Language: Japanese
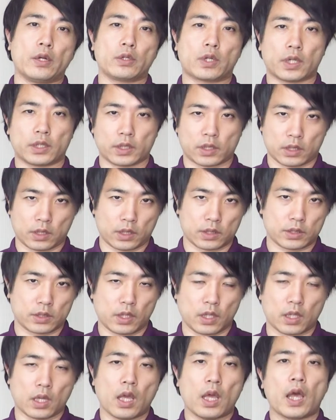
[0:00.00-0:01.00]
ある方がです
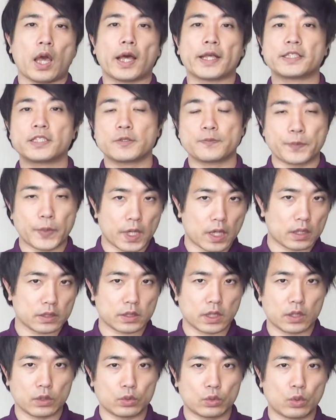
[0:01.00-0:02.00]
ね はち
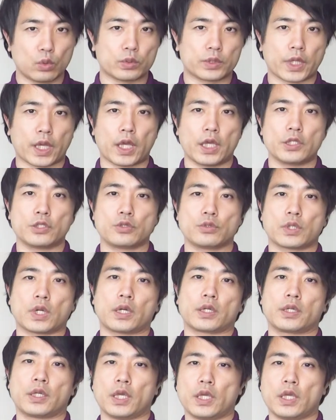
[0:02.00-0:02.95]
パーセント 体重が